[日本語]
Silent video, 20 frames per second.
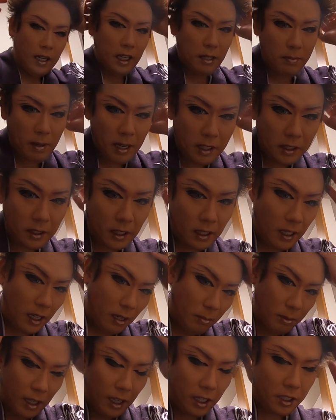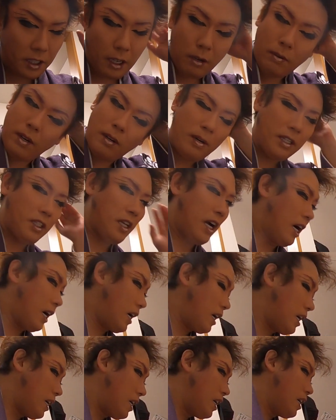今、ひななライブの配信が終わりまし
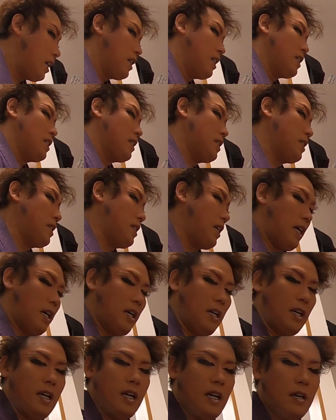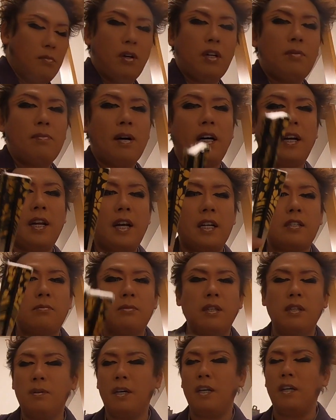た。さあ、もう今から
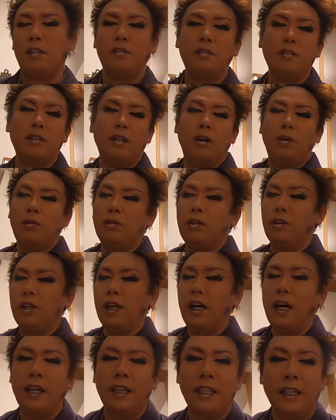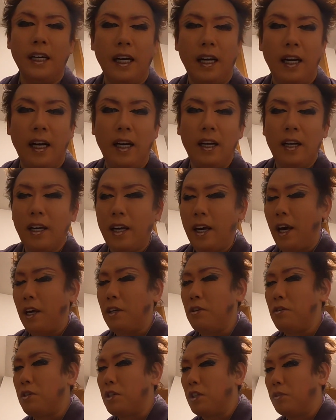休む暇なくお風呂に入りながら、
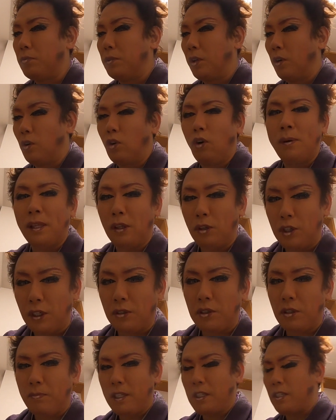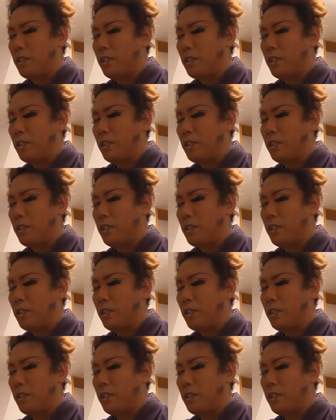えー、YouTube のコメントチェックしま